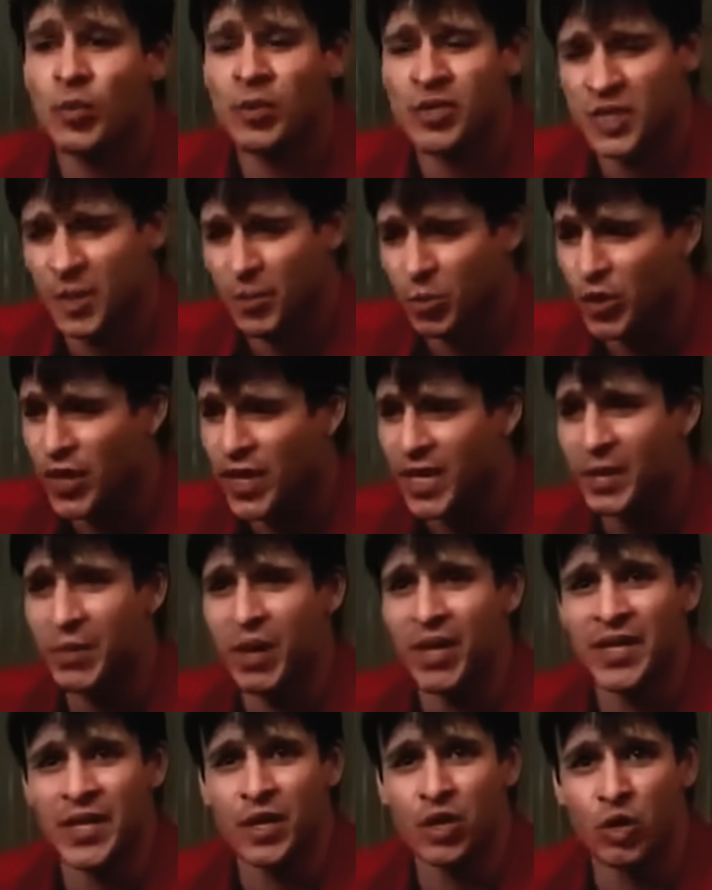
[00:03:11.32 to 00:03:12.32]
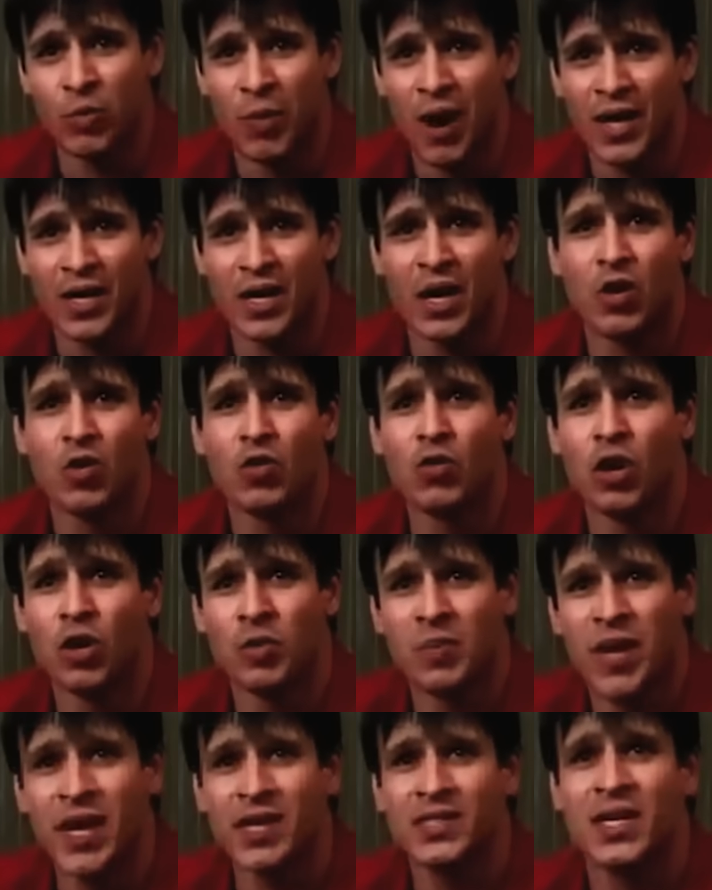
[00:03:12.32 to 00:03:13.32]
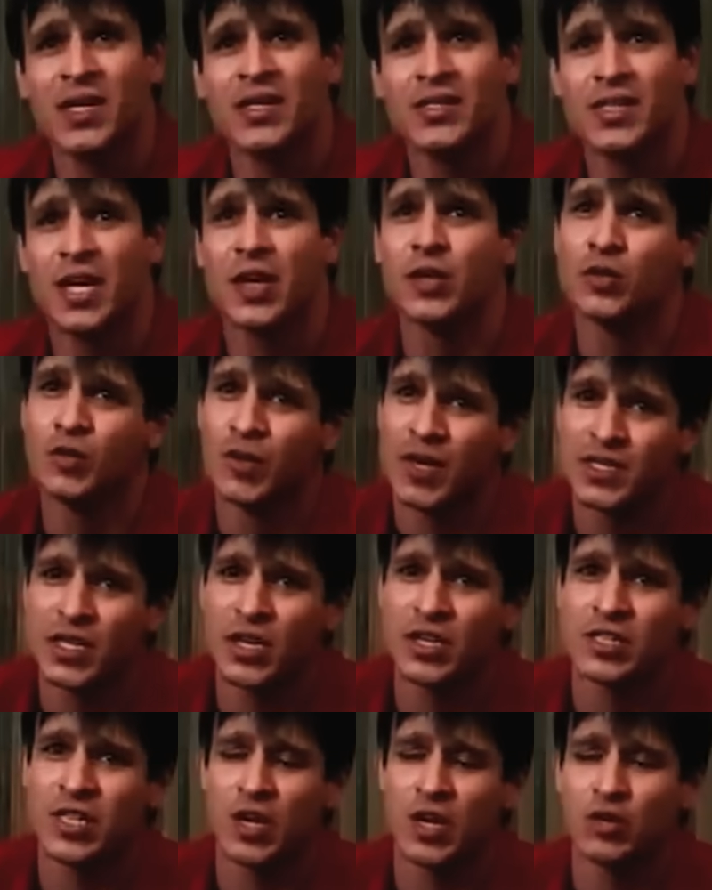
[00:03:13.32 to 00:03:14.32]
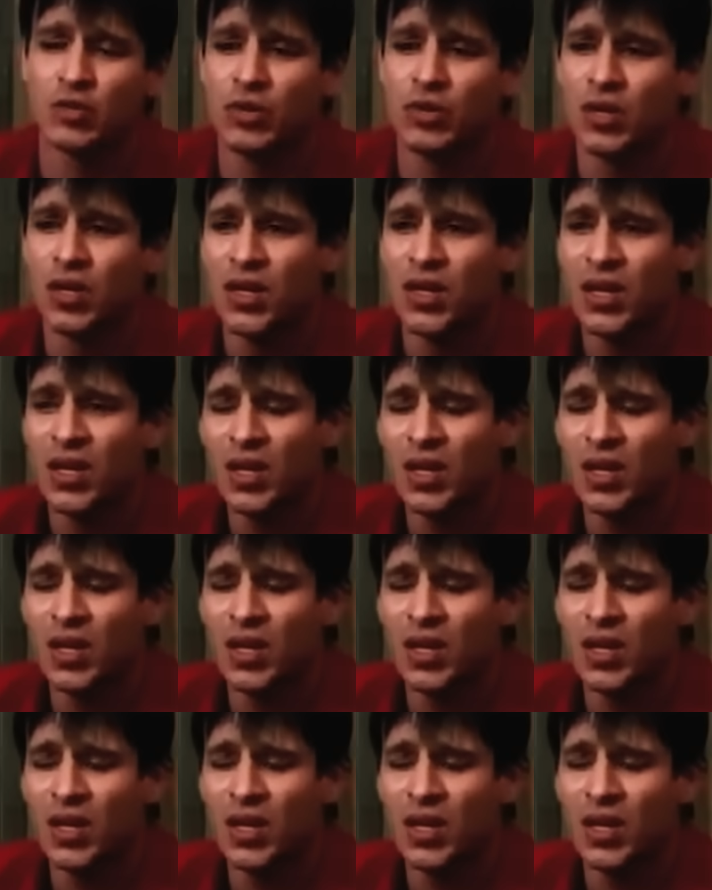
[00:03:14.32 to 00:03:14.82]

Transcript: और मैं सबको एक के बाद एक घुमा रहा हूँ और मैं ऐसा इंसान हूँ वैसा इंसान हूँ